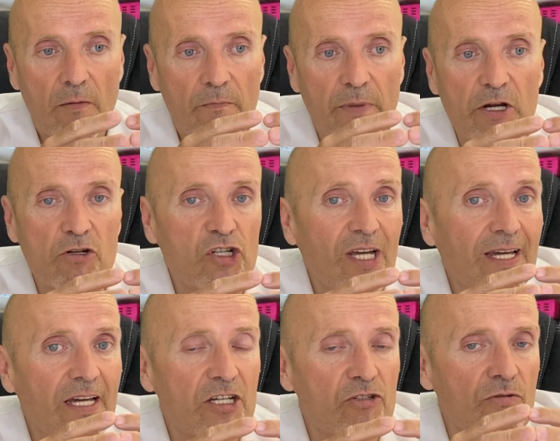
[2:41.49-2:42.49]
pero sí
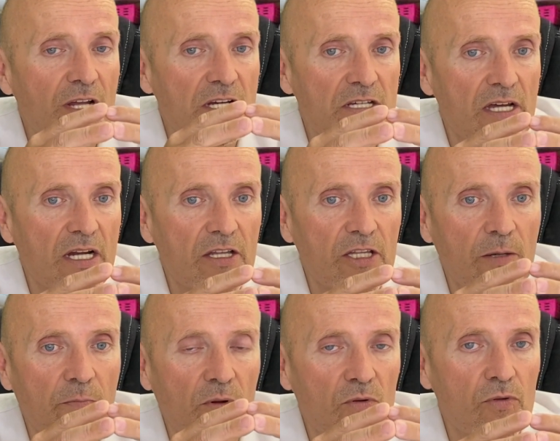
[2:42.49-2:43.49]
que es un
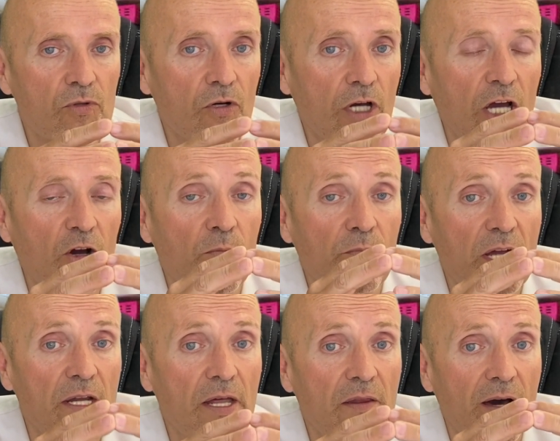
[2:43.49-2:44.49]
excelente producto que
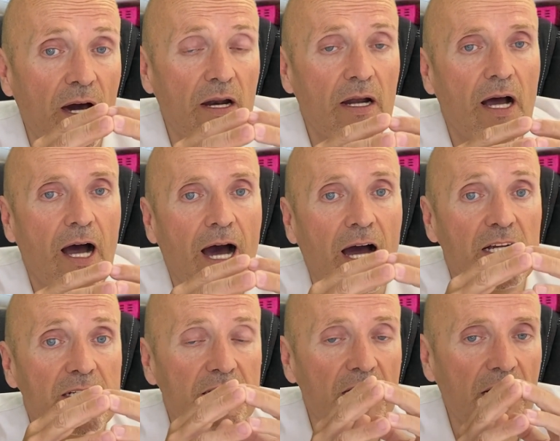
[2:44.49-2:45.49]
conviene dar a
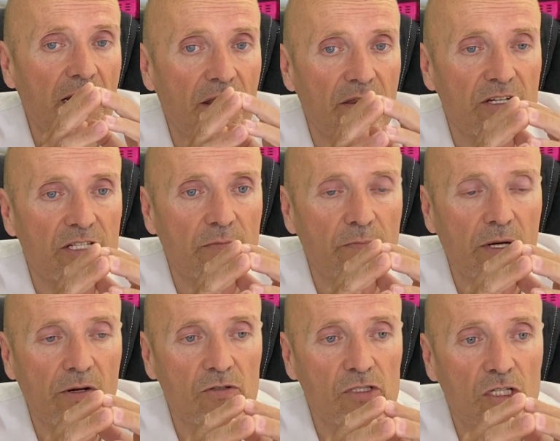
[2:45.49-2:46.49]
estas razas de
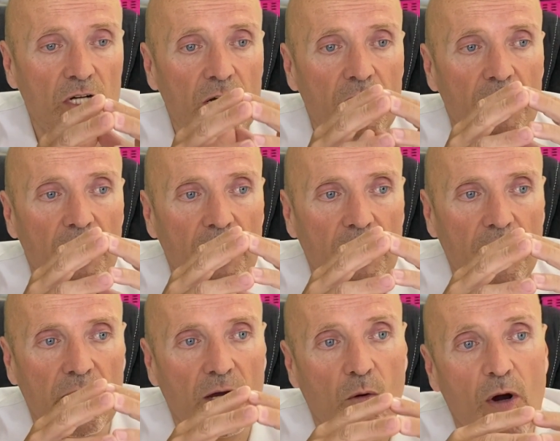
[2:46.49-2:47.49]
perros
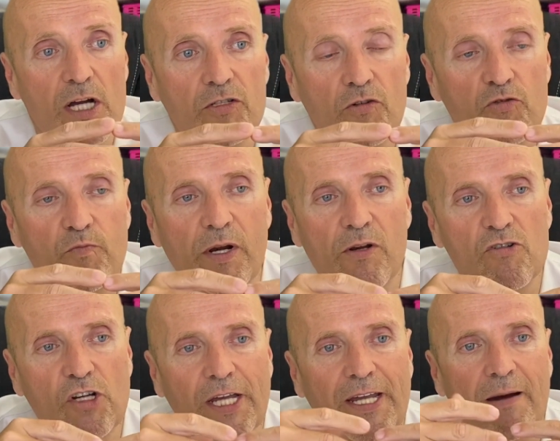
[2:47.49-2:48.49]
que, o a estos
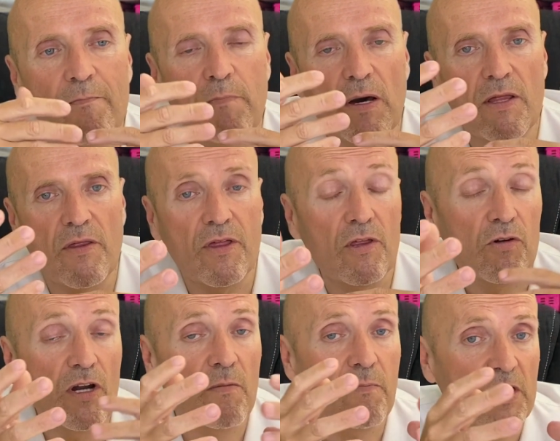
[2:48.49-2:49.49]
perros que ya han padecido
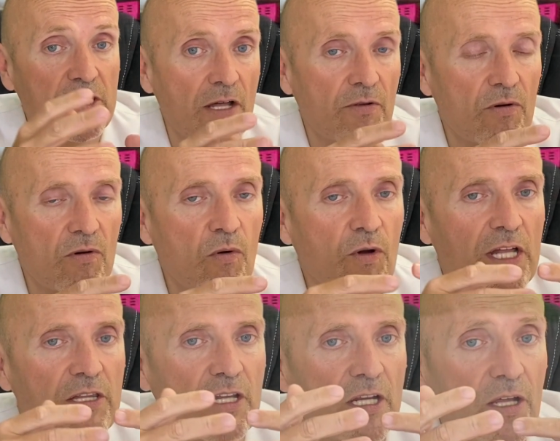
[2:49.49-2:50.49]
en el pasado o que
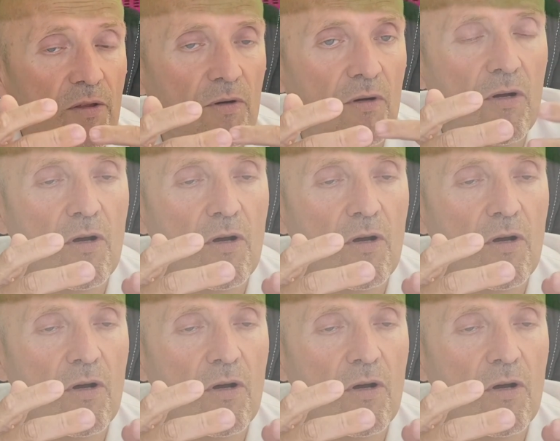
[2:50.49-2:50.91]
han tenido